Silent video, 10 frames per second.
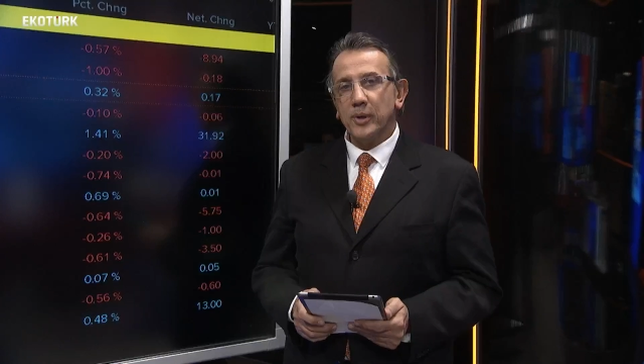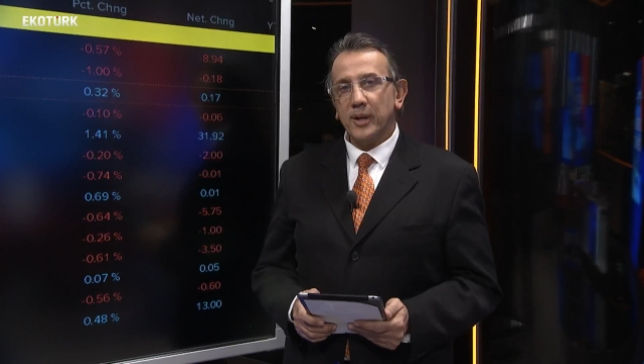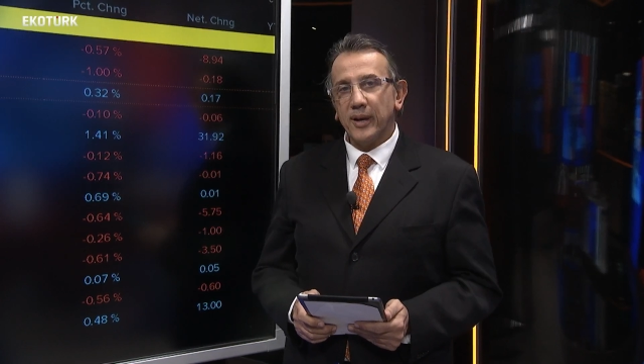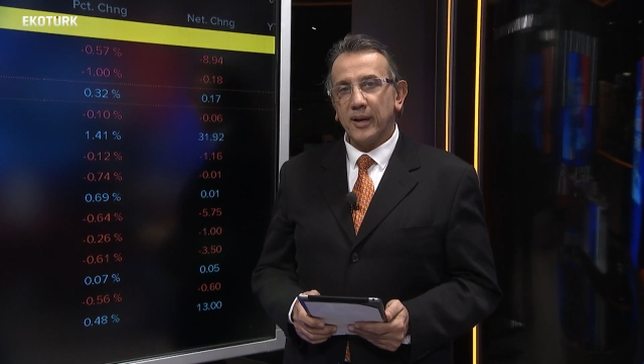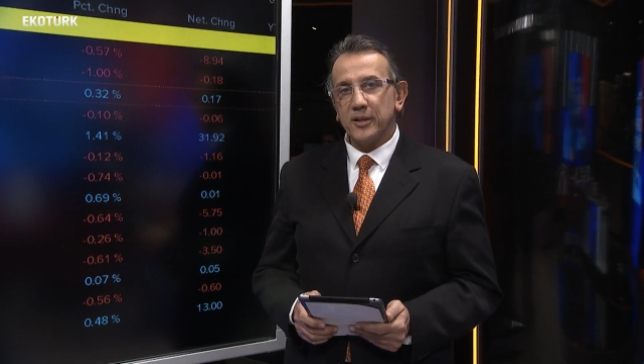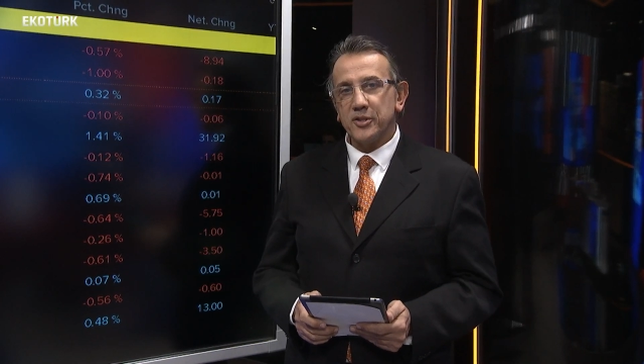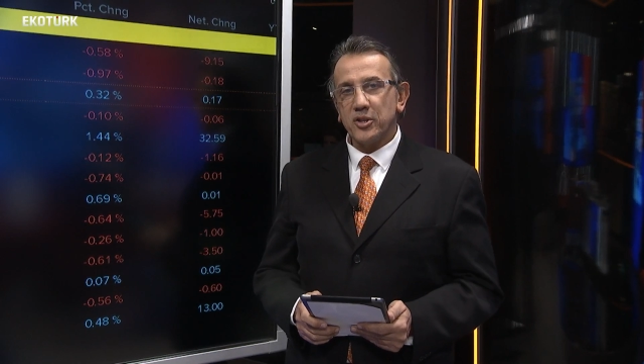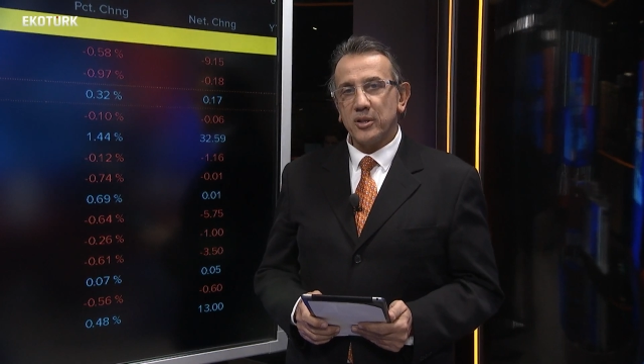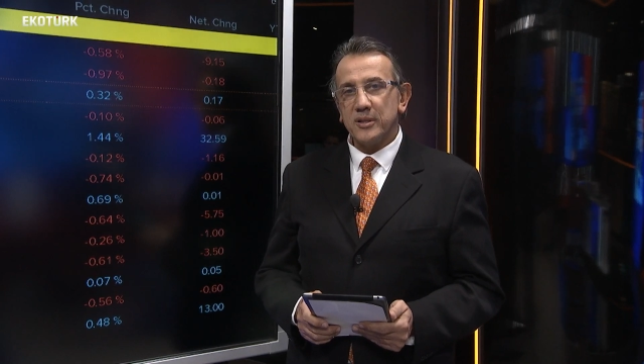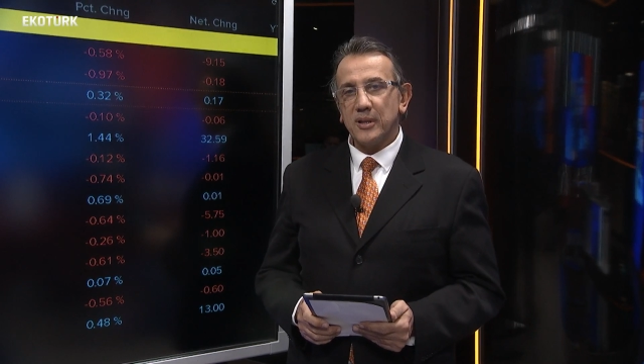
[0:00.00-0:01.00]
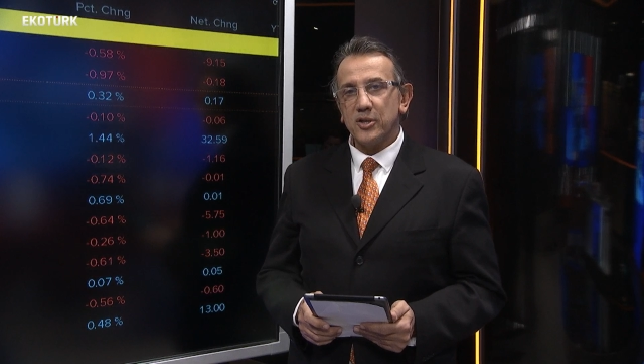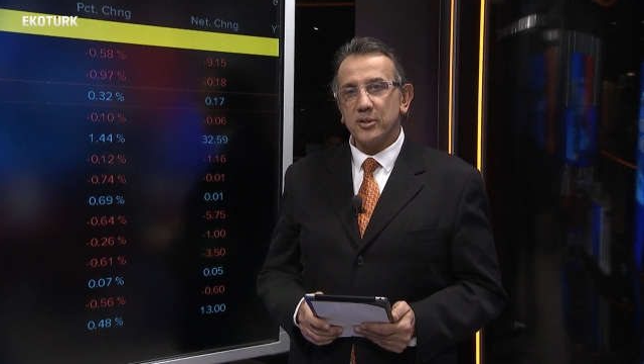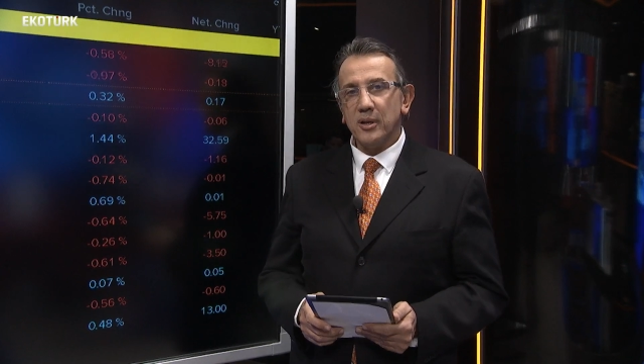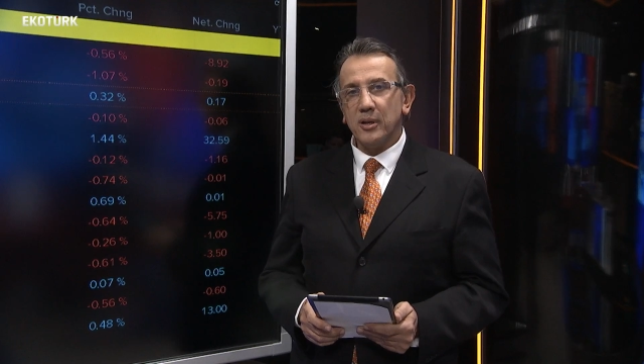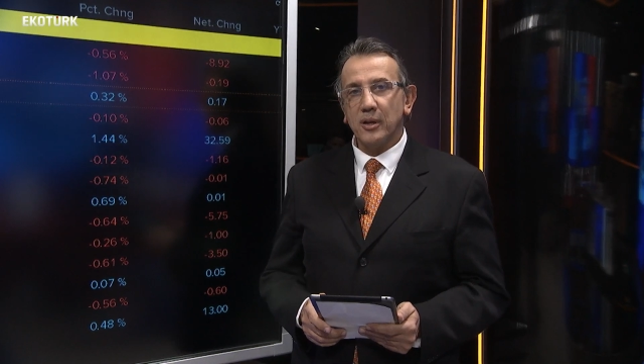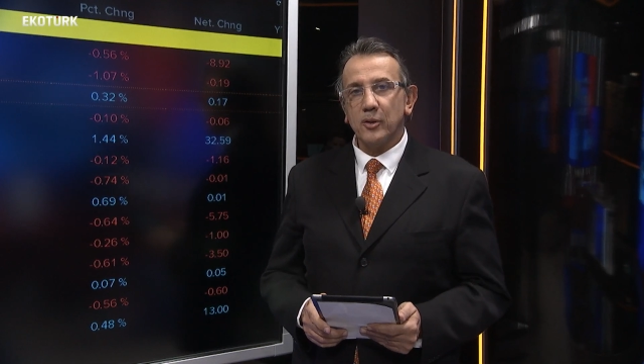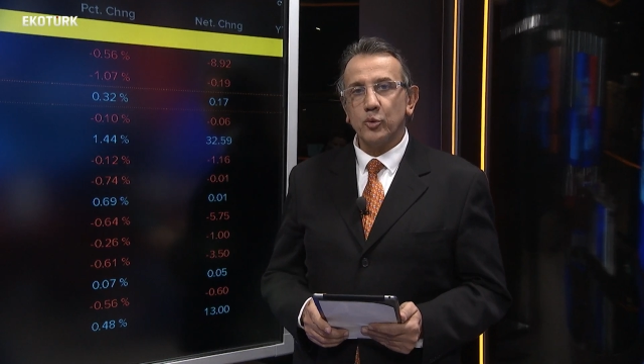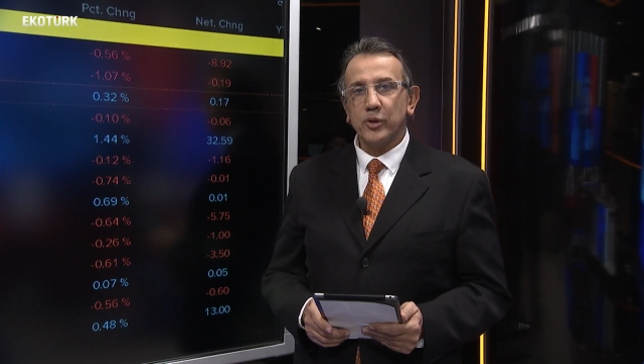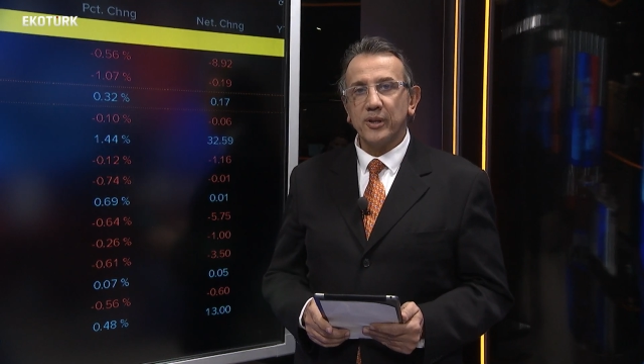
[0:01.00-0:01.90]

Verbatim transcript: İyi günler değerli izleyiciler. E,